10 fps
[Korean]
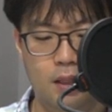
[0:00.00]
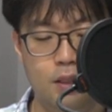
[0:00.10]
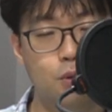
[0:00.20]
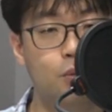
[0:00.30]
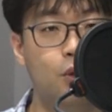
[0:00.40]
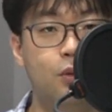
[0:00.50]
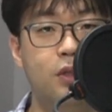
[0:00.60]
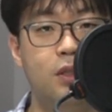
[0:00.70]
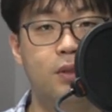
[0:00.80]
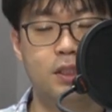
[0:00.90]
이종
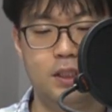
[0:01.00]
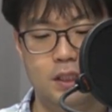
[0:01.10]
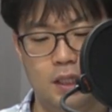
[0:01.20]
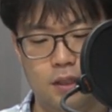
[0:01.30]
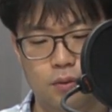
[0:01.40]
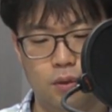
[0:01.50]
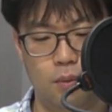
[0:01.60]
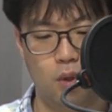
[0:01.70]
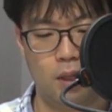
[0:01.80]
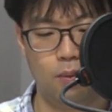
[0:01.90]
보통 키워드 시간으로
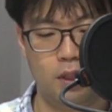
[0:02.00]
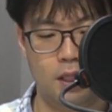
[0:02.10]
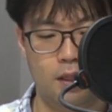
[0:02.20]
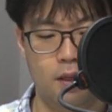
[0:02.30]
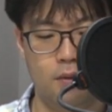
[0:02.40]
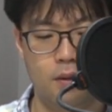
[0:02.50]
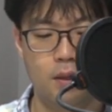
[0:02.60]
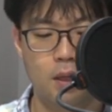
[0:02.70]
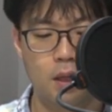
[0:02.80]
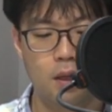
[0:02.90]
넘어가 볼 텐데요.
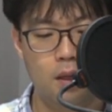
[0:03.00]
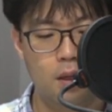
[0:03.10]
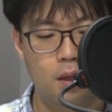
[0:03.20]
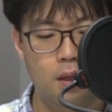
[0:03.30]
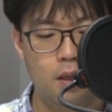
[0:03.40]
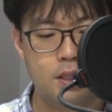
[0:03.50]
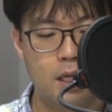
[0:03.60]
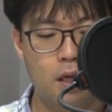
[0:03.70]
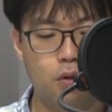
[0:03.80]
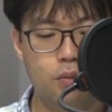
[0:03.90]

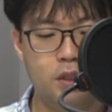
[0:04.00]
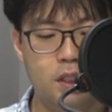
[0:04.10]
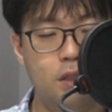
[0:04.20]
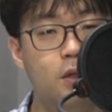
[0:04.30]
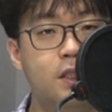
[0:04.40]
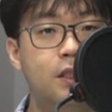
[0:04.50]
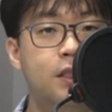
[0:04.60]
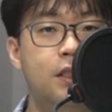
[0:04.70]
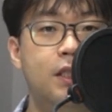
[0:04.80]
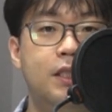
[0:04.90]
제가 꼽은
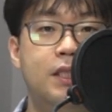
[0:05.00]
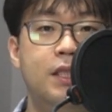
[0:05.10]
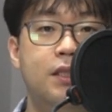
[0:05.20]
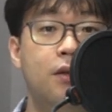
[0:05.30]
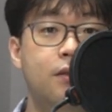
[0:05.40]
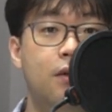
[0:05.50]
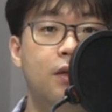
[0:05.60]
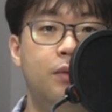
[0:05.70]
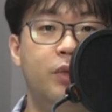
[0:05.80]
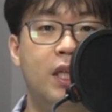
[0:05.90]
키워드는
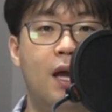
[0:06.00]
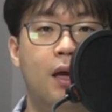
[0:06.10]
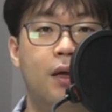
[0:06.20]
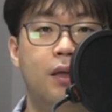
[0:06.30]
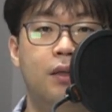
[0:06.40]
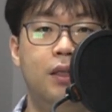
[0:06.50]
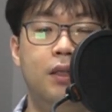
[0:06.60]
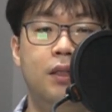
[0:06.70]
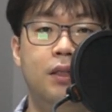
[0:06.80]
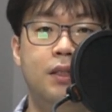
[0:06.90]
진정성입니다.
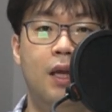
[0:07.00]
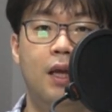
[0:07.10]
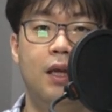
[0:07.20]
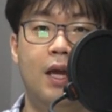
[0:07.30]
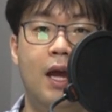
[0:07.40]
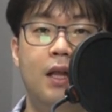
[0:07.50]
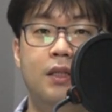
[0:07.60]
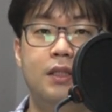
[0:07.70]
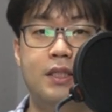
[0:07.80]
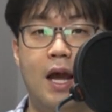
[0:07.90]
이 책의
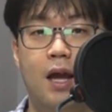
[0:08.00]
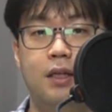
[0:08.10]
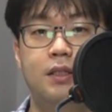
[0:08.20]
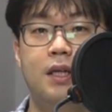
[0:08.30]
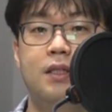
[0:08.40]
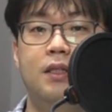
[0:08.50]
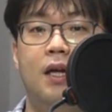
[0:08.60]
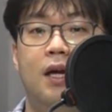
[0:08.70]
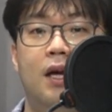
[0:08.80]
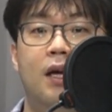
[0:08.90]
한 장을
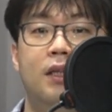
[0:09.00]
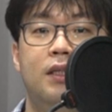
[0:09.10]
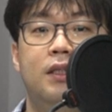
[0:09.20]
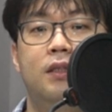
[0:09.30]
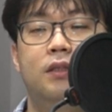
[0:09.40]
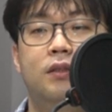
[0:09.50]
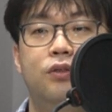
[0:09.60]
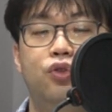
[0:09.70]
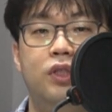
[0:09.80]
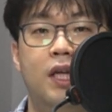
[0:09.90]

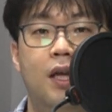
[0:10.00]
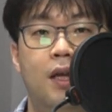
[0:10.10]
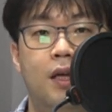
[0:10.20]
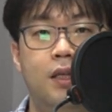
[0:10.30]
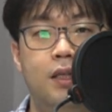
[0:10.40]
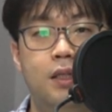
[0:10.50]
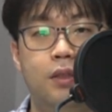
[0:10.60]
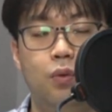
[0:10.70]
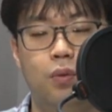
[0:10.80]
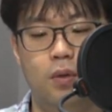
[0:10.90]
차지하는
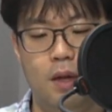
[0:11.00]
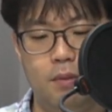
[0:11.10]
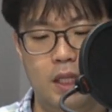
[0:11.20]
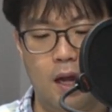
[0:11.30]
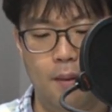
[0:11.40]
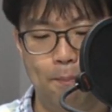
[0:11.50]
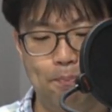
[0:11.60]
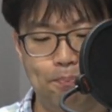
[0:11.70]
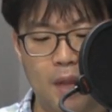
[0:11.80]
주제이기도 합니다.